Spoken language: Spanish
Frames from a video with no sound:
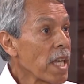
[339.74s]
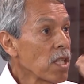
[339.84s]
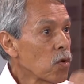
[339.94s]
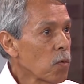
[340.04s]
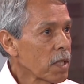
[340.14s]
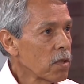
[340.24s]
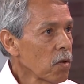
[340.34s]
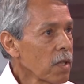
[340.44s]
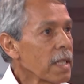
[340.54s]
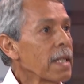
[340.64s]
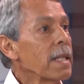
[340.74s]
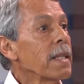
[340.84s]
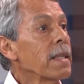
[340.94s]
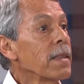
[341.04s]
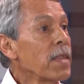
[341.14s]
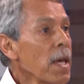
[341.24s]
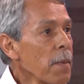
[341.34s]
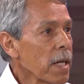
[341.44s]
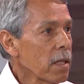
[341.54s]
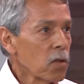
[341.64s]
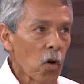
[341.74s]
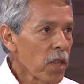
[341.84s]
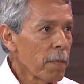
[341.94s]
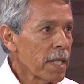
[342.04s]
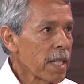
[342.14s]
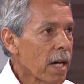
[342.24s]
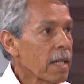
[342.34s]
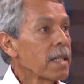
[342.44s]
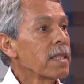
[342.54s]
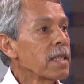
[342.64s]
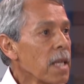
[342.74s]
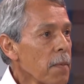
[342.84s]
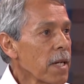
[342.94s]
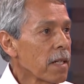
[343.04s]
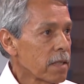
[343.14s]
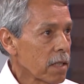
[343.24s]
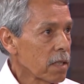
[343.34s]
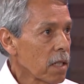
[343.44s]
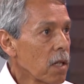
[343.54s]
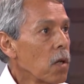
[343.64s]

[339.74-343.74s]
intubación, deben, no deberían, deben hacerse